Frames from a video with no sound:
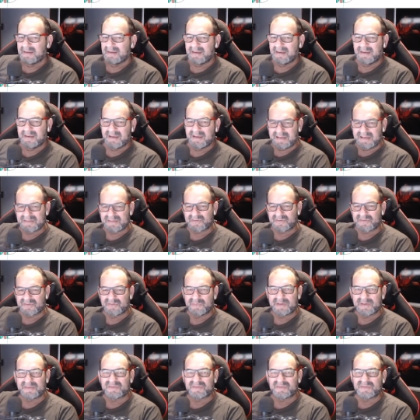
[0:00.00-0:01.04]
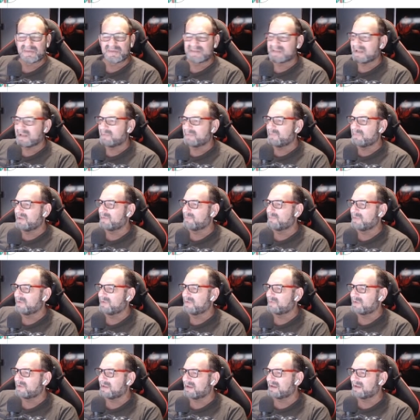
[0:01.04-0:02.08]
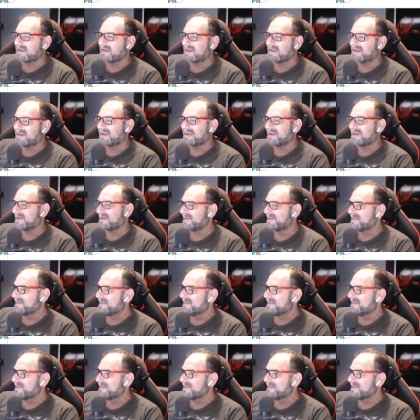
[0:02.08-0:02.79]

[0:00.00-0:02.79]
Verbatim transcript: É, as coisas no Brasil são está meio, meio que na, na...